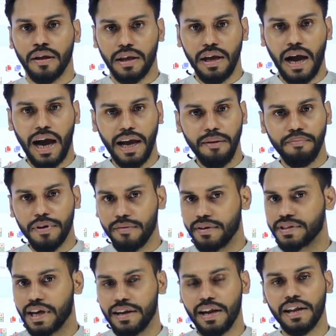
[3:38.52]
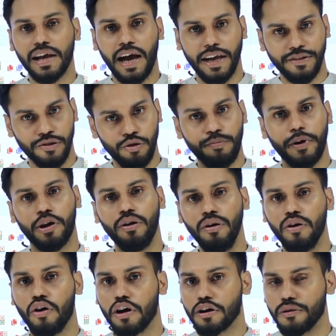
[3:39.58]
कि हाई प्रीवियस कैंडल के हाई से ऊपर हो
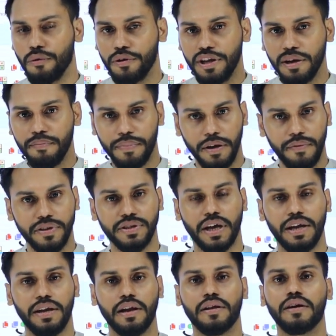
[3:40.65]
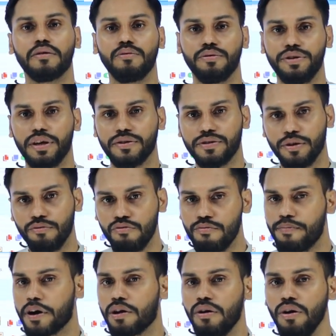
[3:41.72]
और क्लोजिंग प्रीवियस कैंडल के क्लोजिंग से
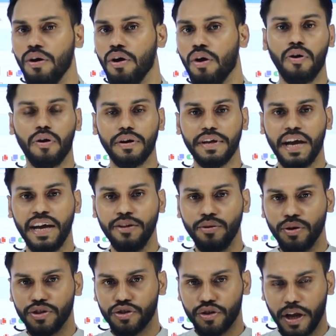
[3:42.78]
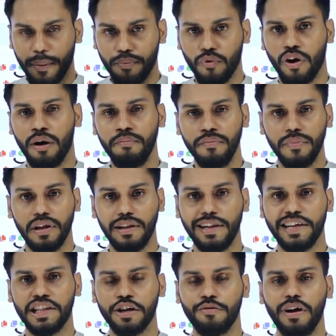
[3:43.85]
ऊपर हो और यही दो स्टेप को हम
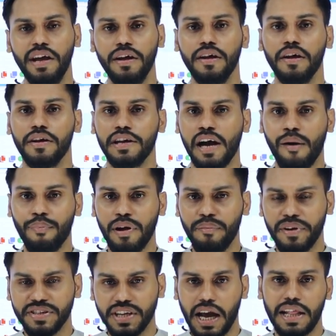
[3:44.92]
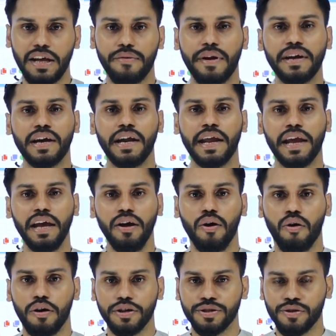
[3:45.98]
लेते हुए यहाँ पे हम स्कैनर रन करेंगे
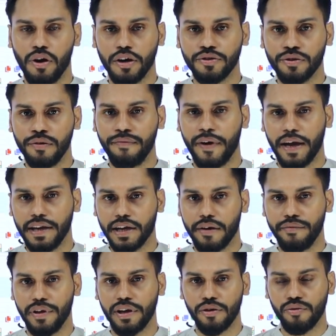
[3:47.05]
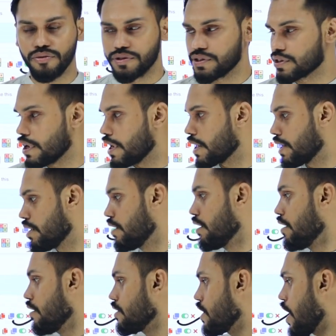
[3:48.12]
और स्टॉक्स को फाइन करने की कोशिश करेंगे
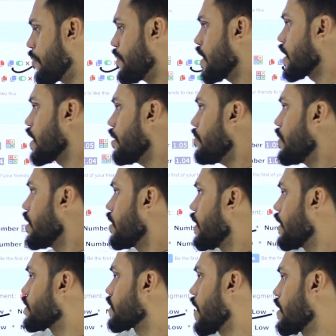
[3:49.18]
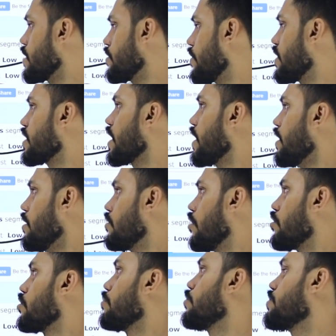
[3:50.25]
तो यहाँ पे अगर हम स्कैनर रन करें
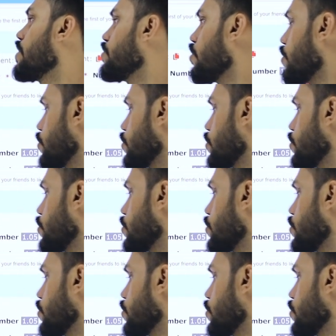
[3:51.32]
तो मुझे जो